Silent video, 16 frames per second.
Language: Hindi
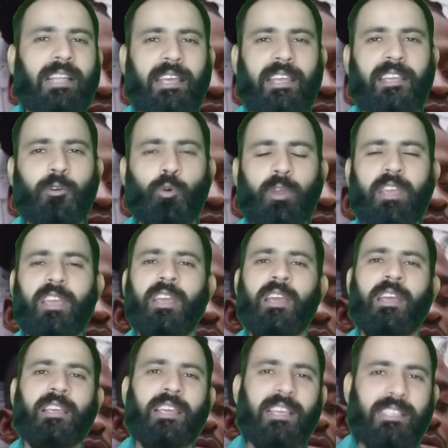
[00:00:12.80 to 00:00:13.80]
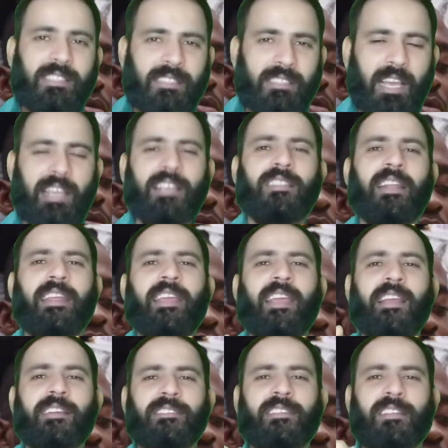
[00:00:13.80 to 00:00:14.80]
नहीं होगी कि सही
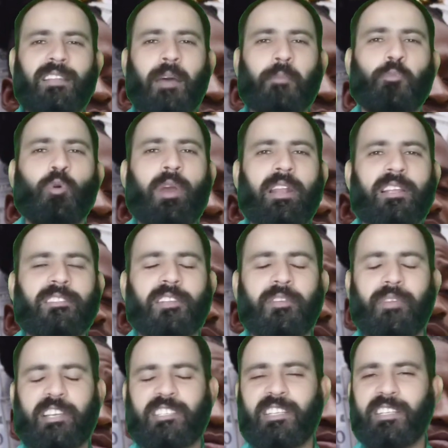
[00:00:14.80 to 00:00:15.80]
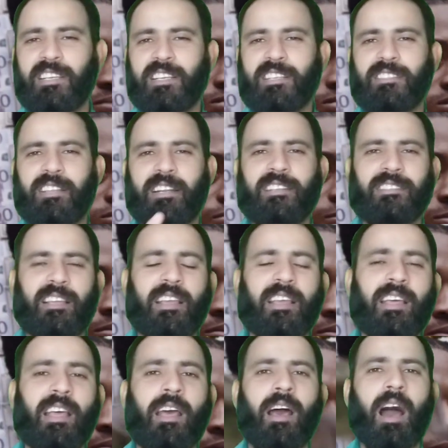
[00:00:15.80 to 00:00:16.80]
तरीके के साथ आपको एल वैक्सीन किस तरीके से
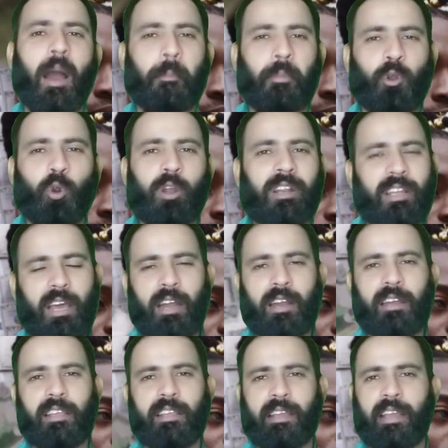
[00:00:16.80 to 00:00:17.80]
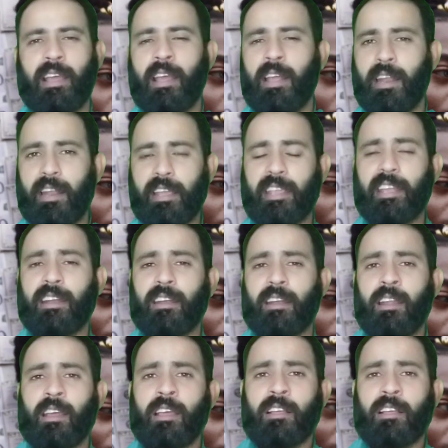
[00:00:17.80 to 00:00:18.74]
अपलोड करनी है लेकिन